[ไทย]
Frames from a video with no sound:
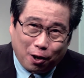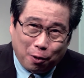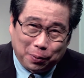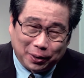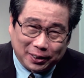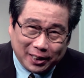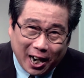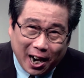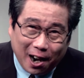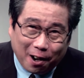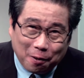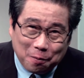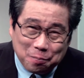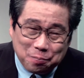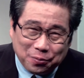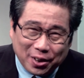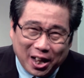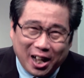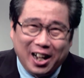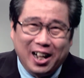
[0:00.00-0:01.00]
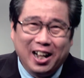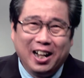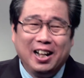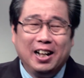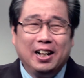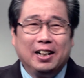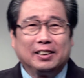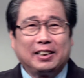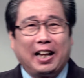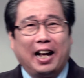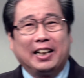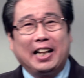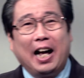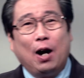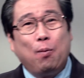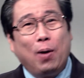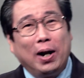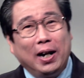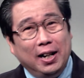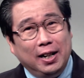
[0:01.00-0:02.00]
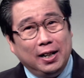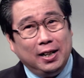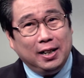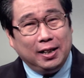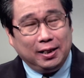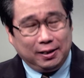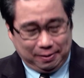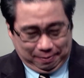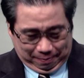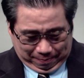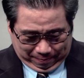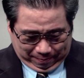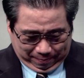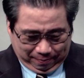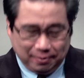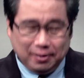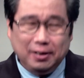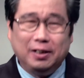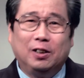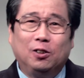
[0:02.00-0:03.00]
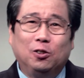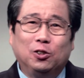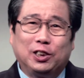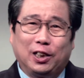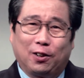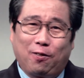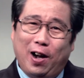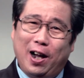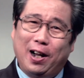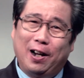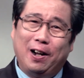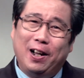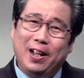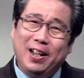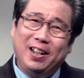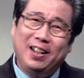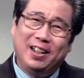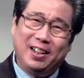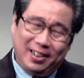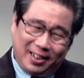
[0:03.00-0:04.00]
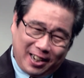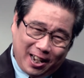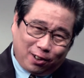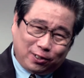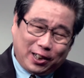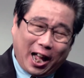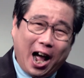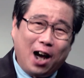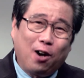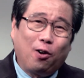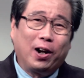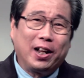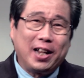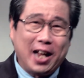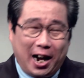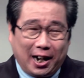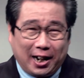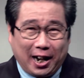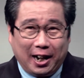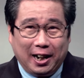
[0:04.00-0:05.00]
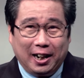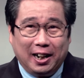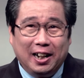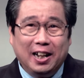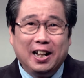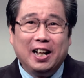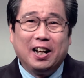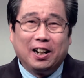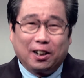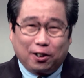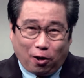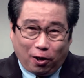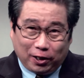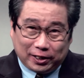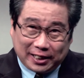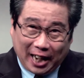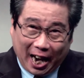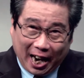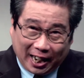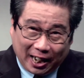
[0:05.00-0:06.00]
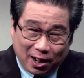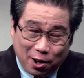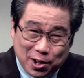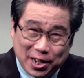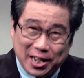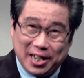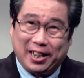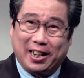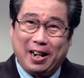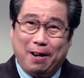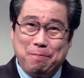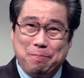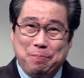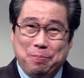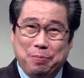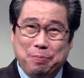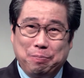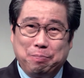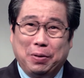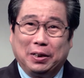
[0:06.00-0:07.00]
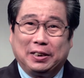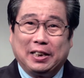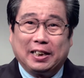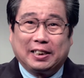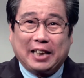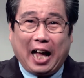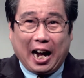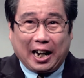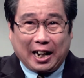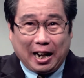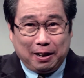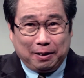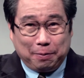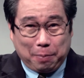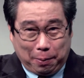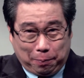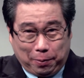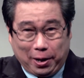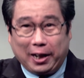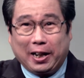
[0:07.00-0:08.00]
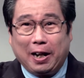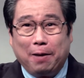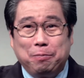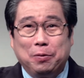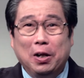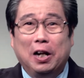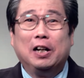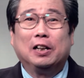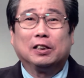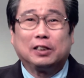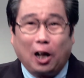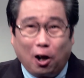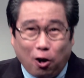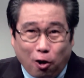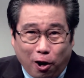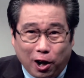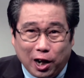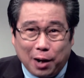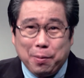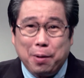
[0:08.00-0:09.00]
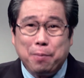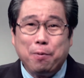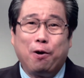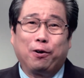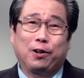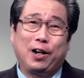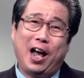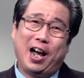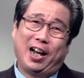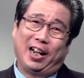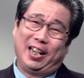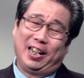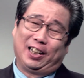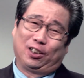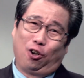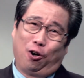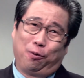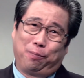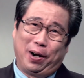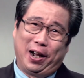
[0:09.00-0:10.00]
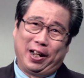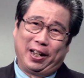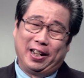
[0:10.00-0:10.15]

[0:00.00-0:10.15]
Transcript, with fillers: ของพระเจ้านะแต่ถ้าวันหนึ่งรู้สึกว่า เอ๊ะแนวทางคนละอย่างกัน ก็จากกันได้ดีครับ ไม่ใช่ตากกันแบบอะไรครับ ทะเลาะแล้วไม่มองหน้ากันอีกต่อไป